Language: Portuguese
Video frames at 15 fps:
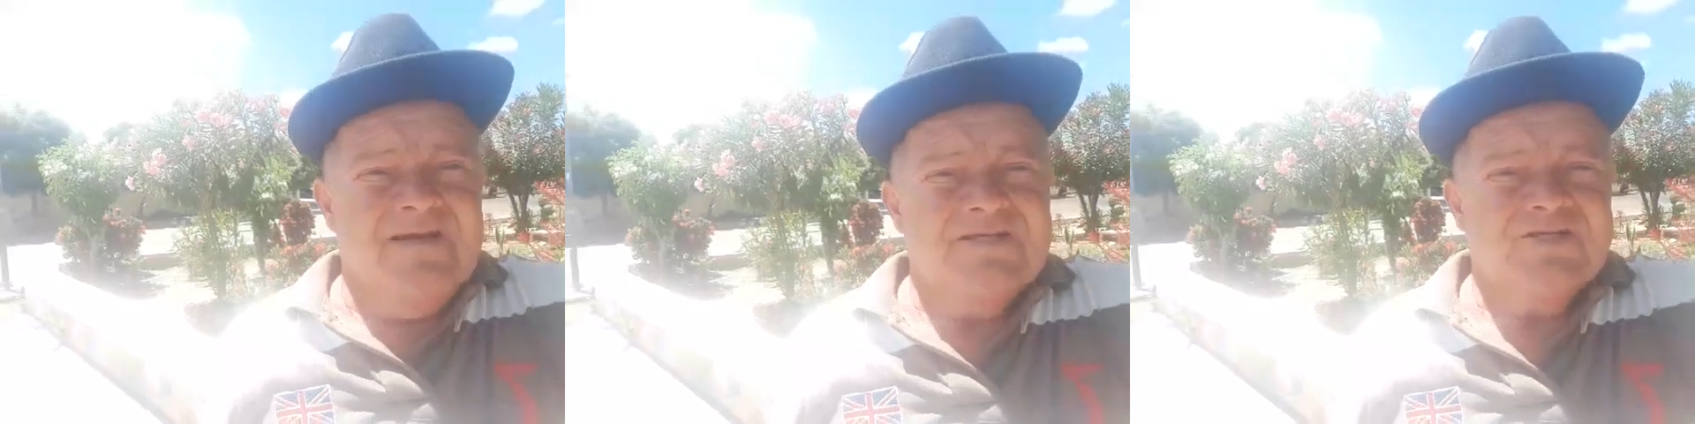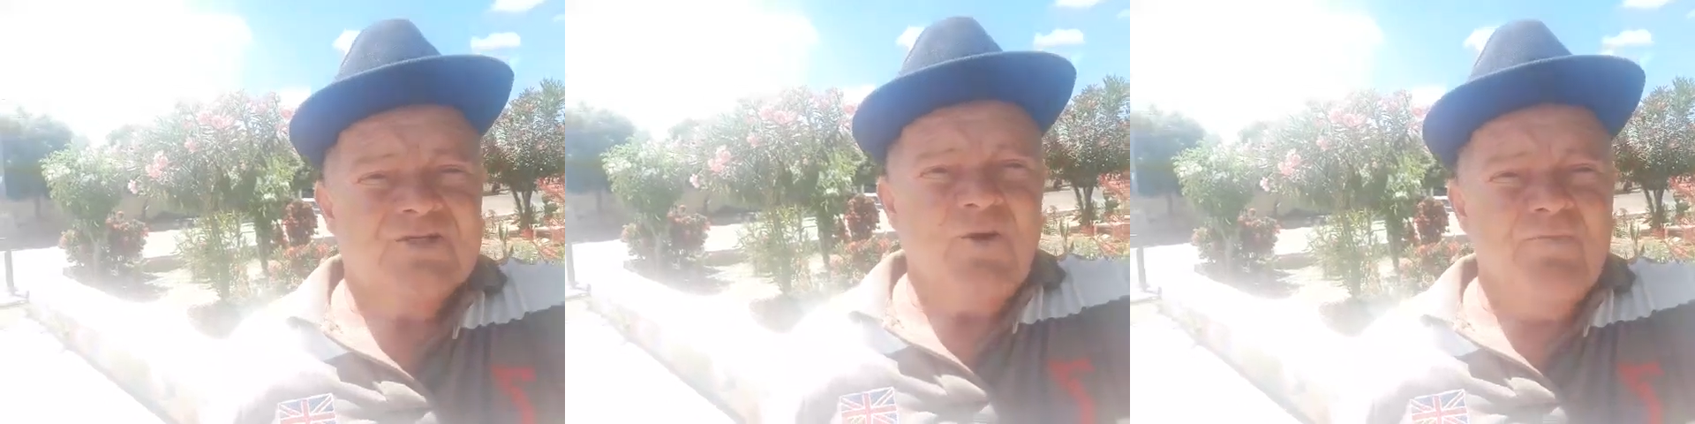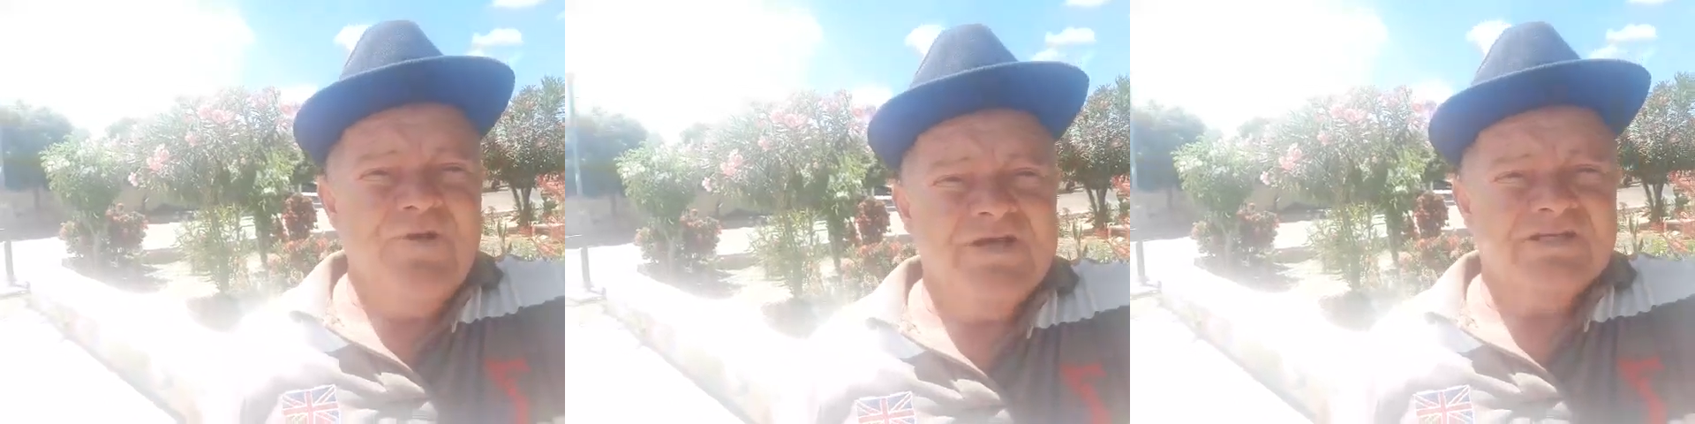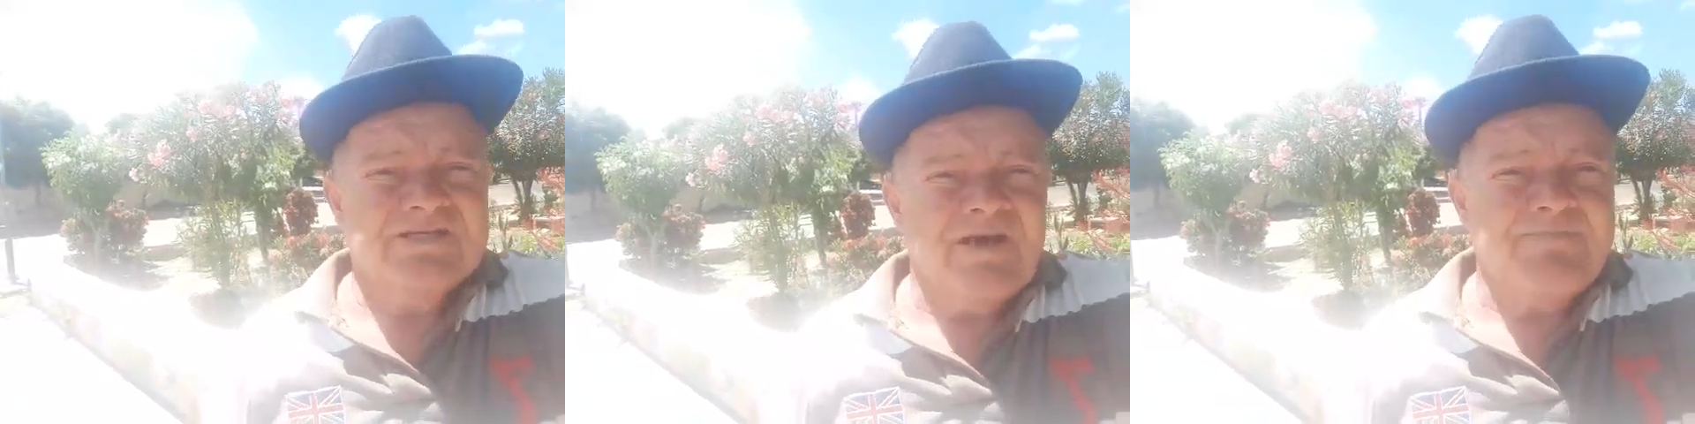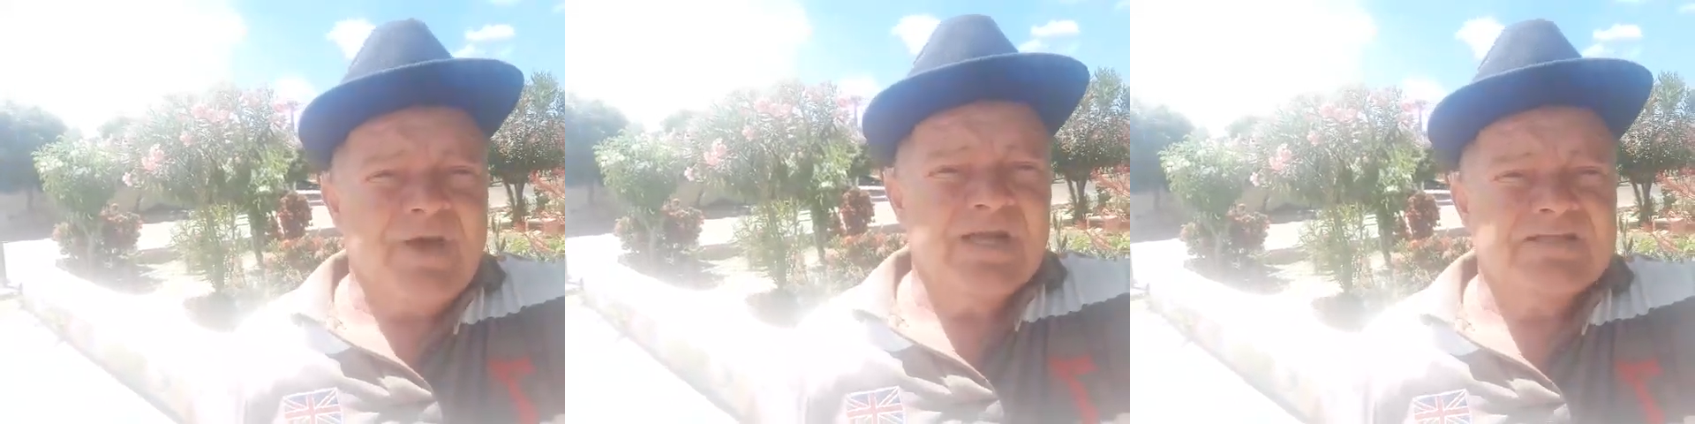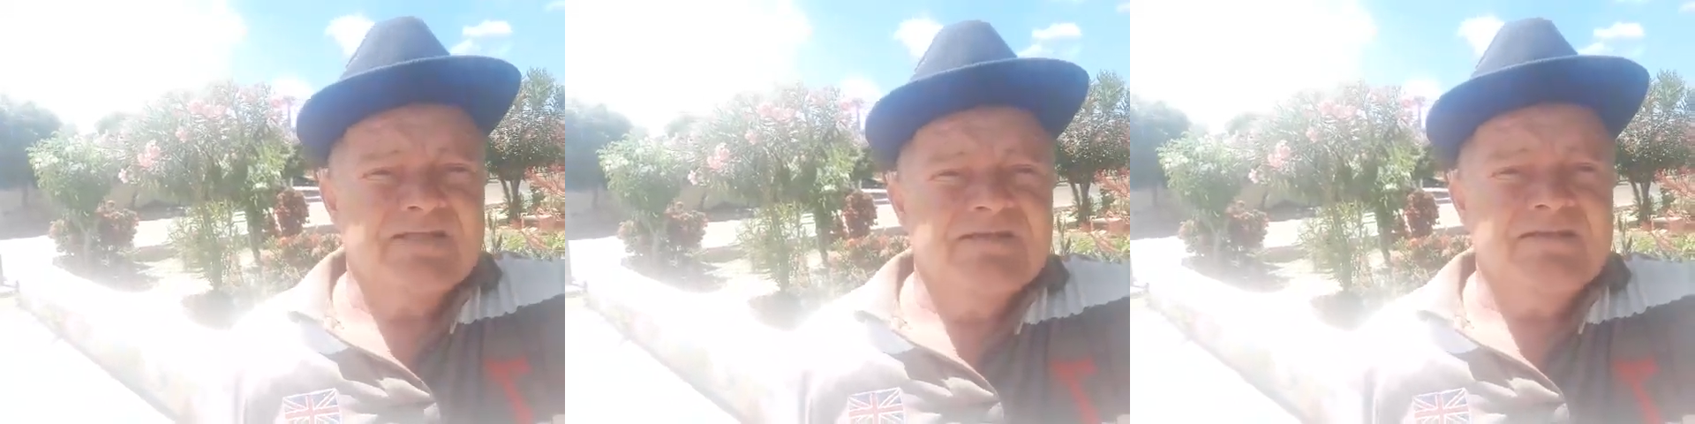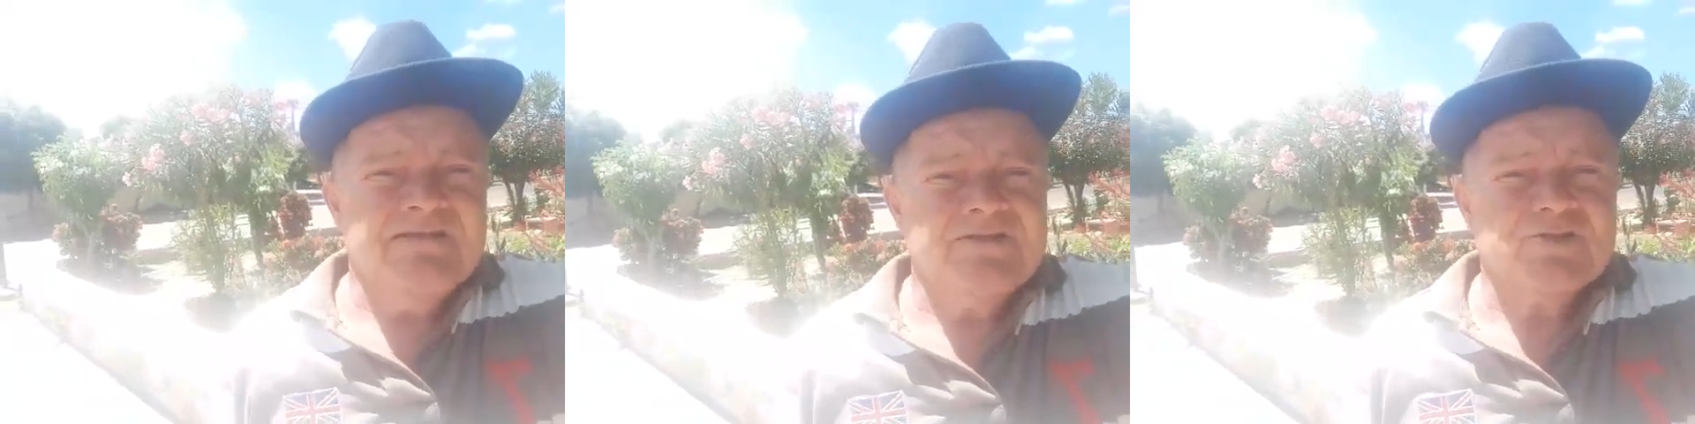Sou Meira Tapetim,